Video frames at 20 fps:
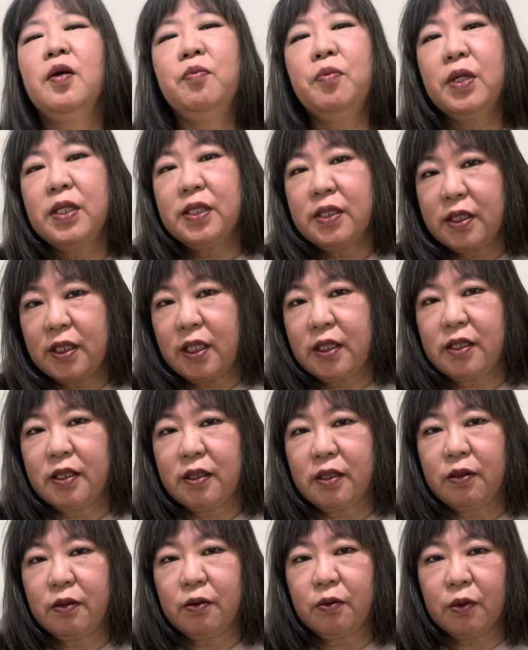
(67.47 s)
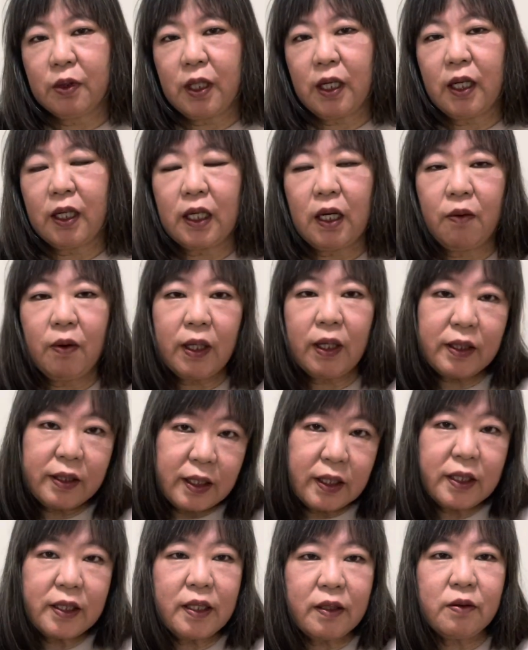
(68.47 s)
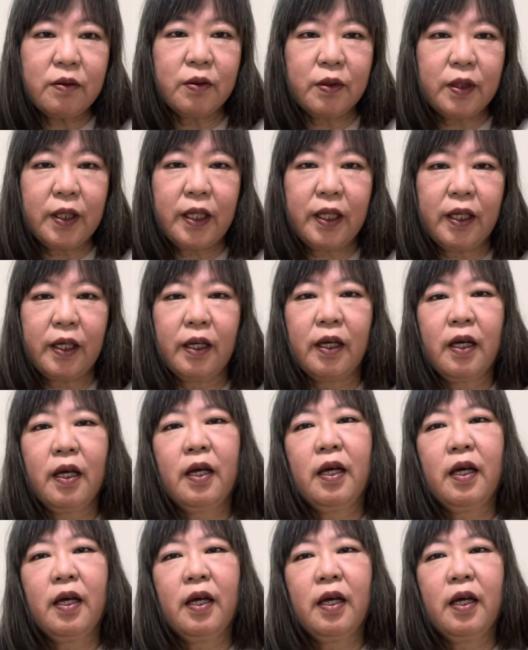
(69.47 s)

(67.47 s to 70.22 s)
メッセージっていうのが変わってきてるので、